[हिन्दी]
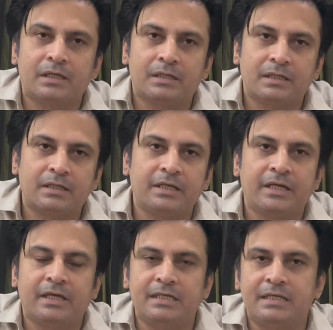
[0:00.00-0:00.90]
रखने
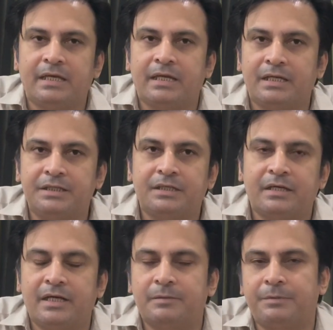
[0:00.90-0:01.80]
के लिए
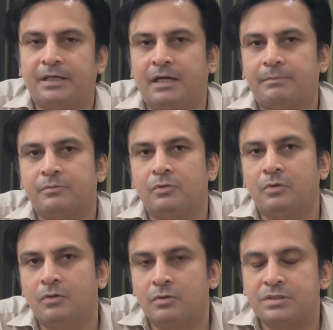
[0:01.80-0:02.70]
इंटरनेट पे आपको
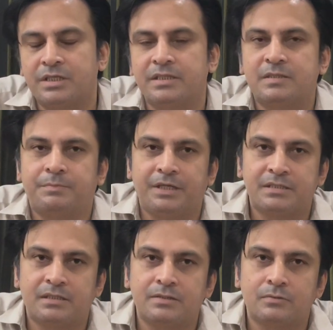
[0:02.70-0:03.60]
होस्टिंग
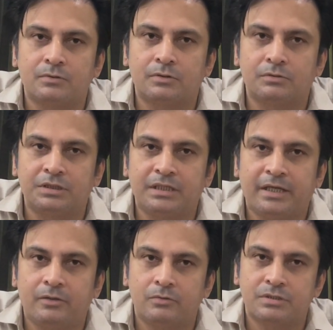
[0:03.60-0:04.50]
स्पेस की ज़रूरत होती
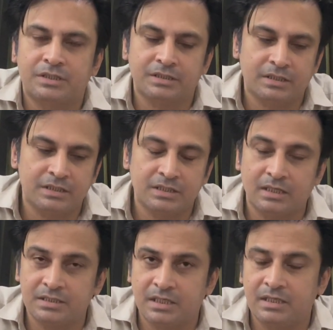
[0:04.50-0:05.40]
है होस्टिंग की
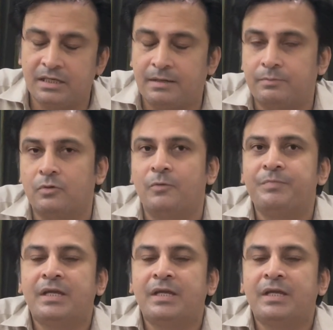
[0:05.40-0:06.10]
जगह चाहिए आपको